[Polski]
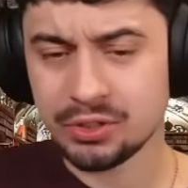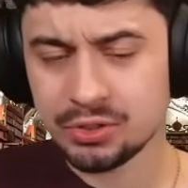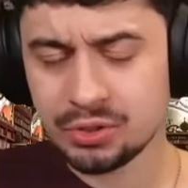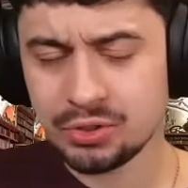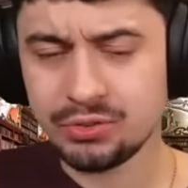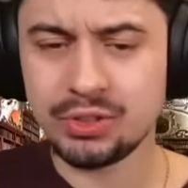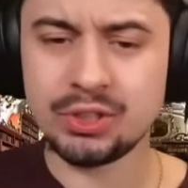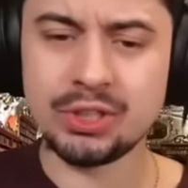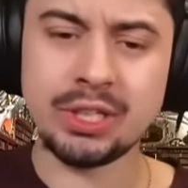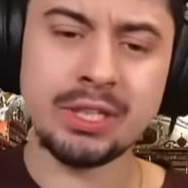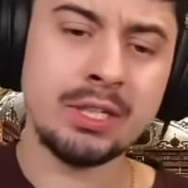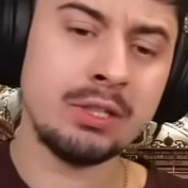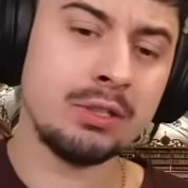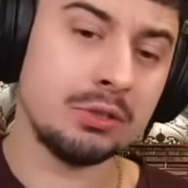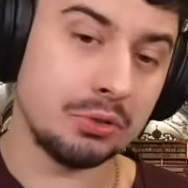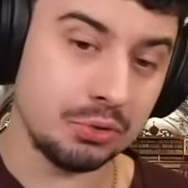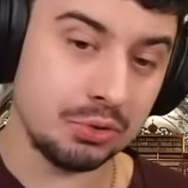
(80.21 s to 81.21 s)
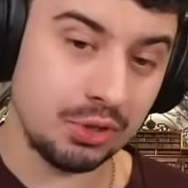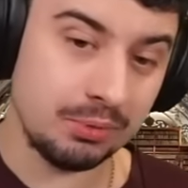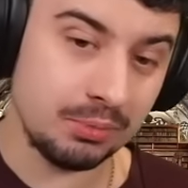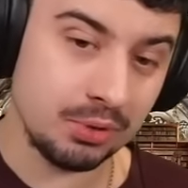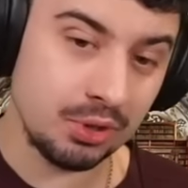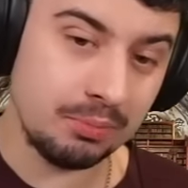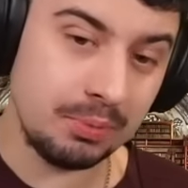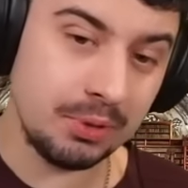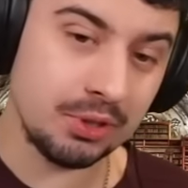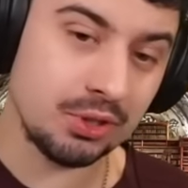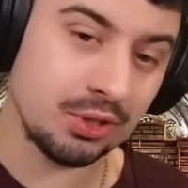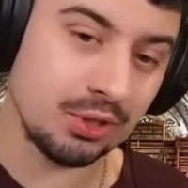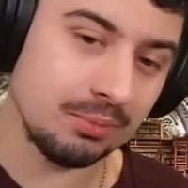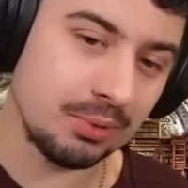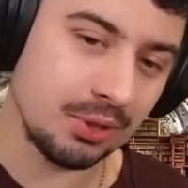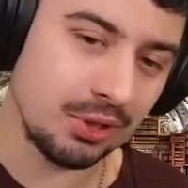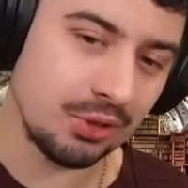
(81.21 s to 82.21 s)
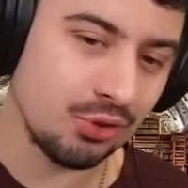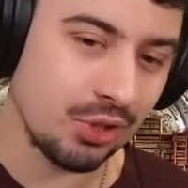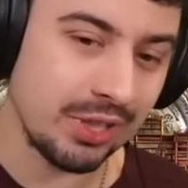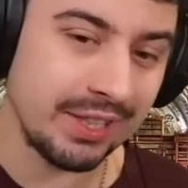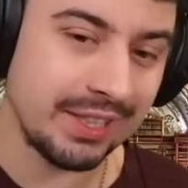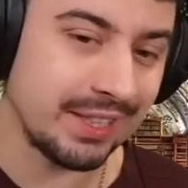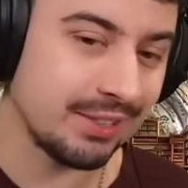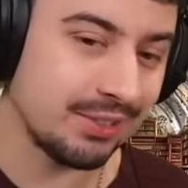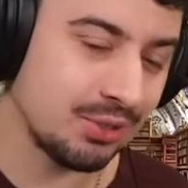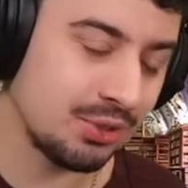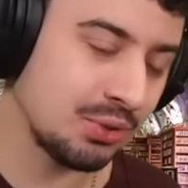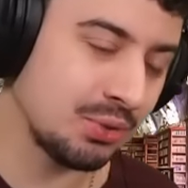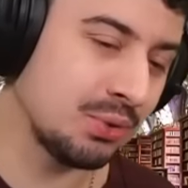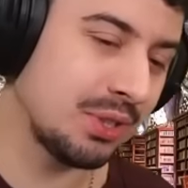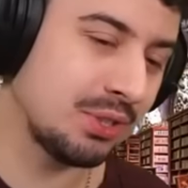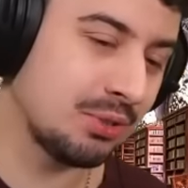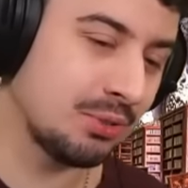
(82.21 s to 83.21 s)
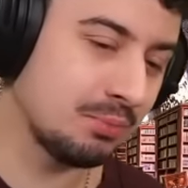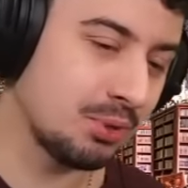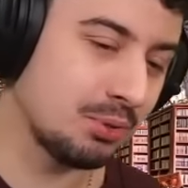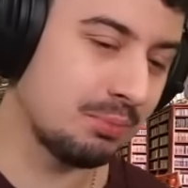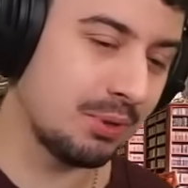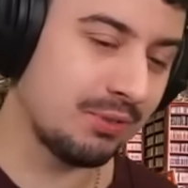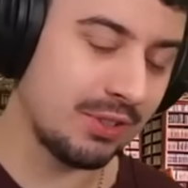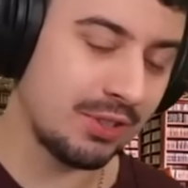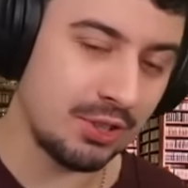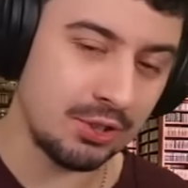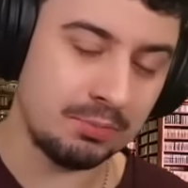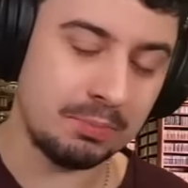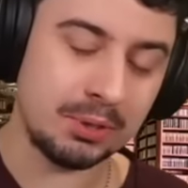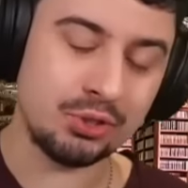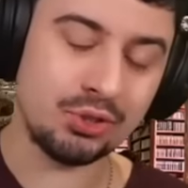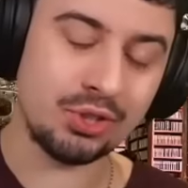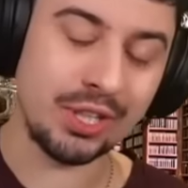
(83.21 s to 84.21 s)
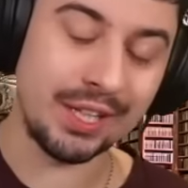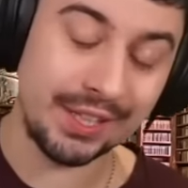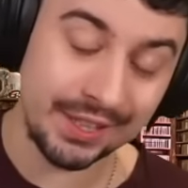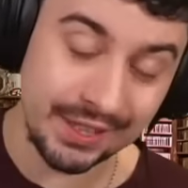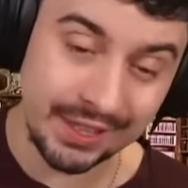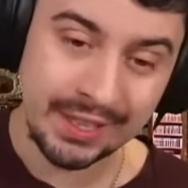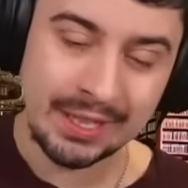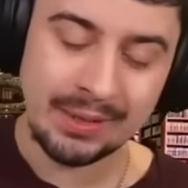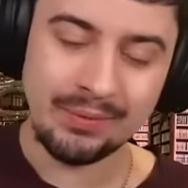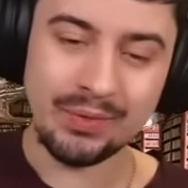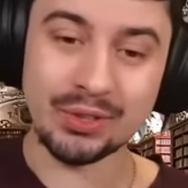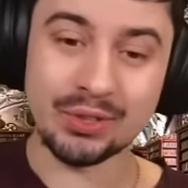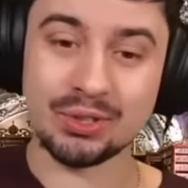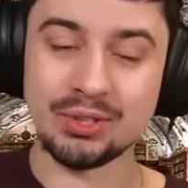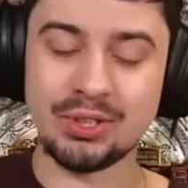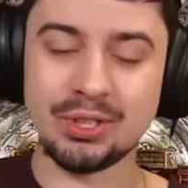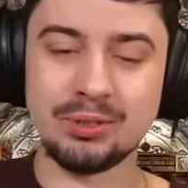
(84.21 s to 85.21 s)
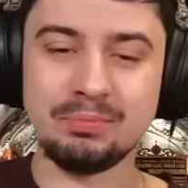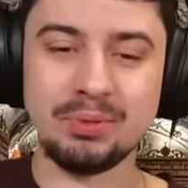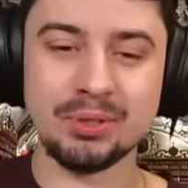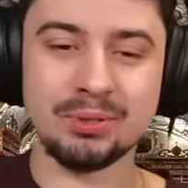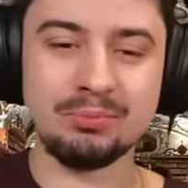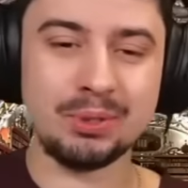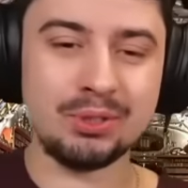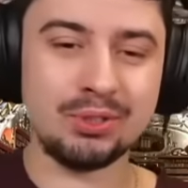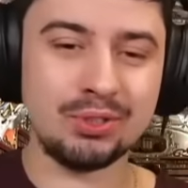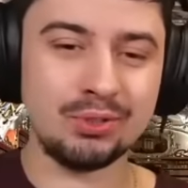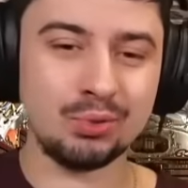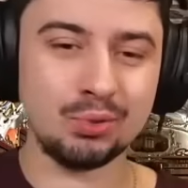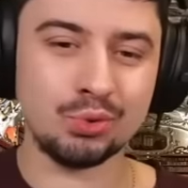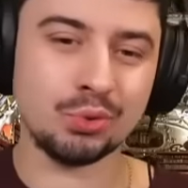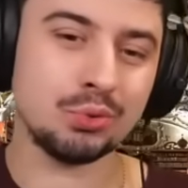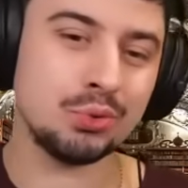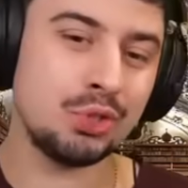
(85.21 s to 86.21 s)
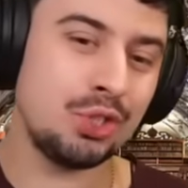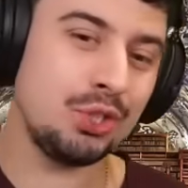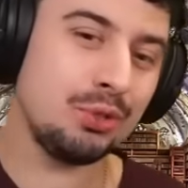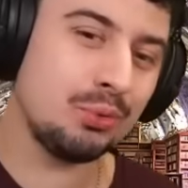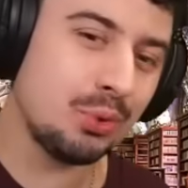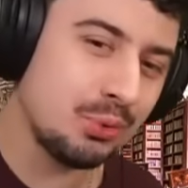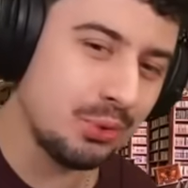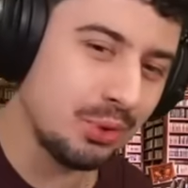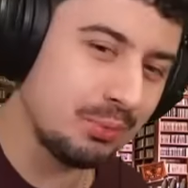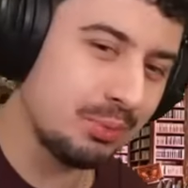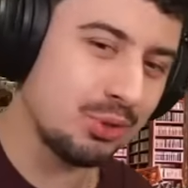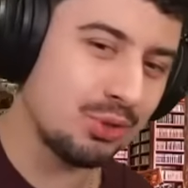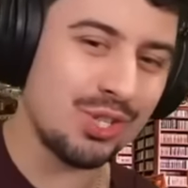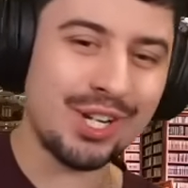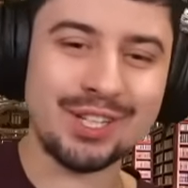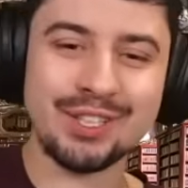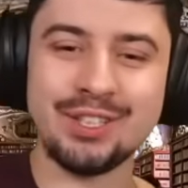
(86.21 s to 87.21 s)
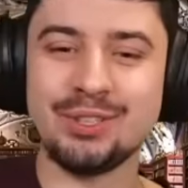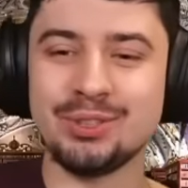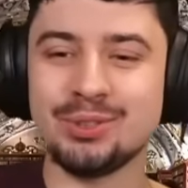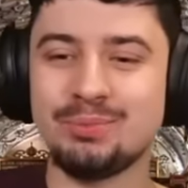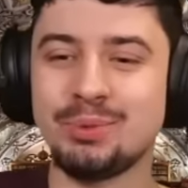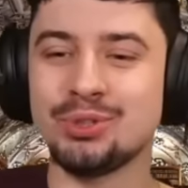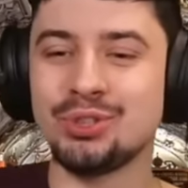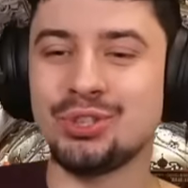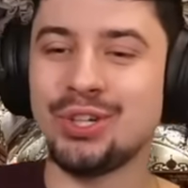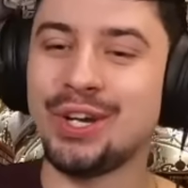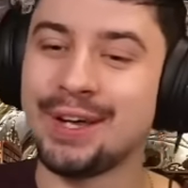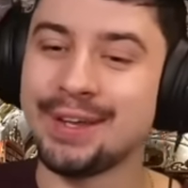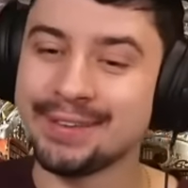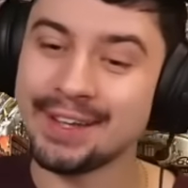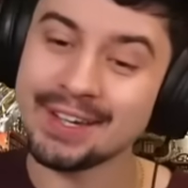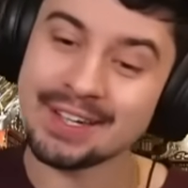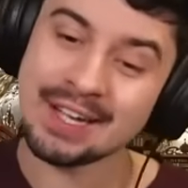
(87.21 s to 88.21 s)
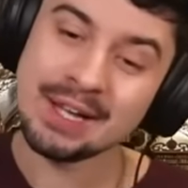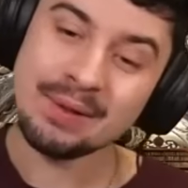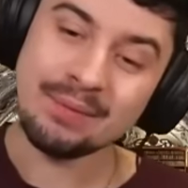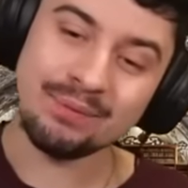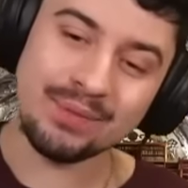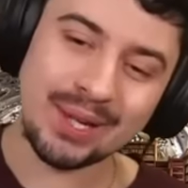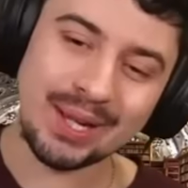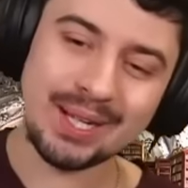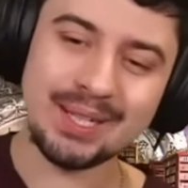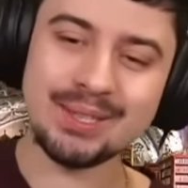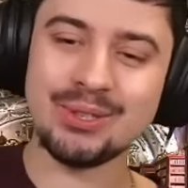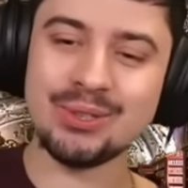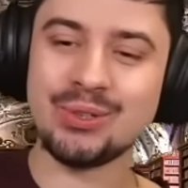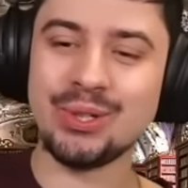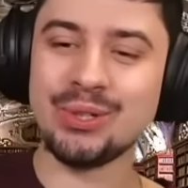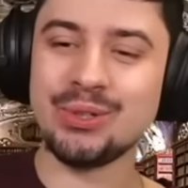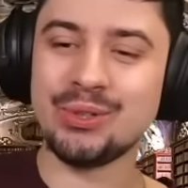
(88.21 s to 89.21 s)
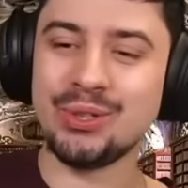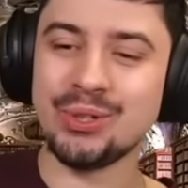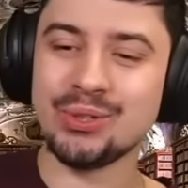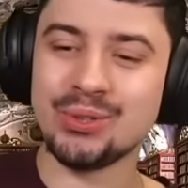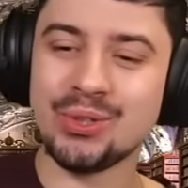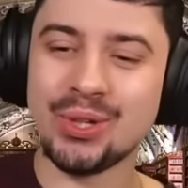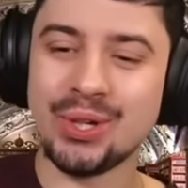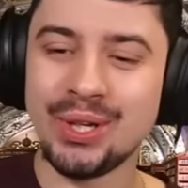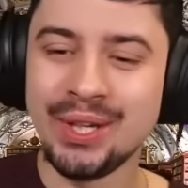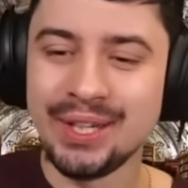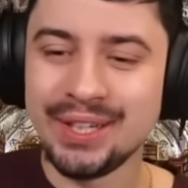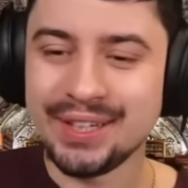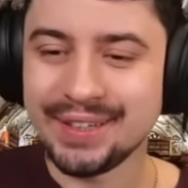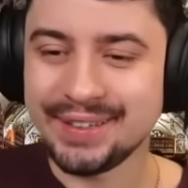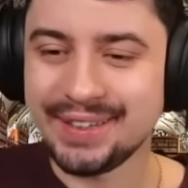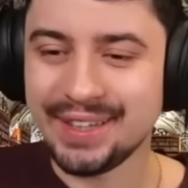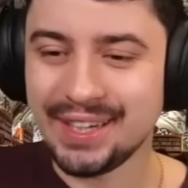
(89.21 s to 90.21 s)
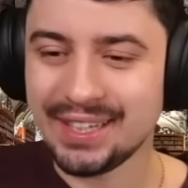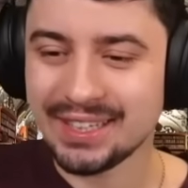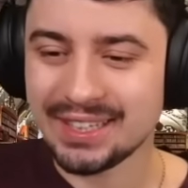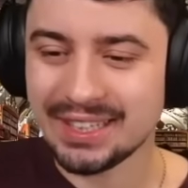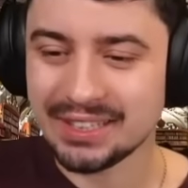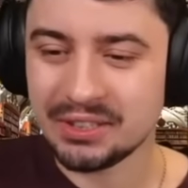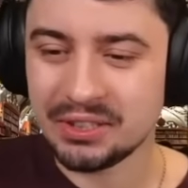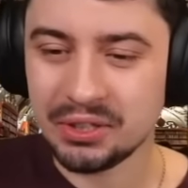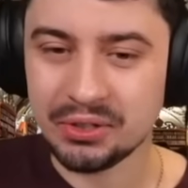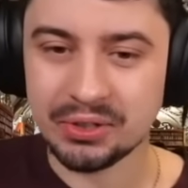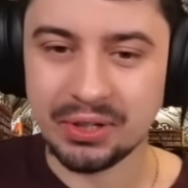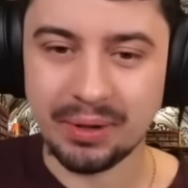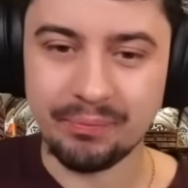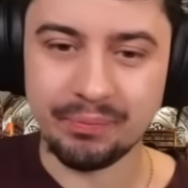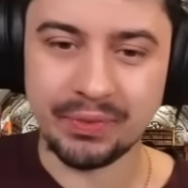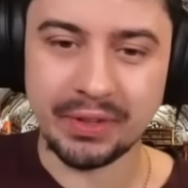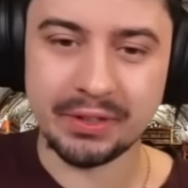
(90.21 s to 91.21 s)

Oczywiście różnie może być, no bo jeżeli kiedyś uda się przeprowadzić B4, no to ten pion będzie dużą siłą, no bo czarny rozpocznie atak, no ale do tego jeszcze E, daleka droga.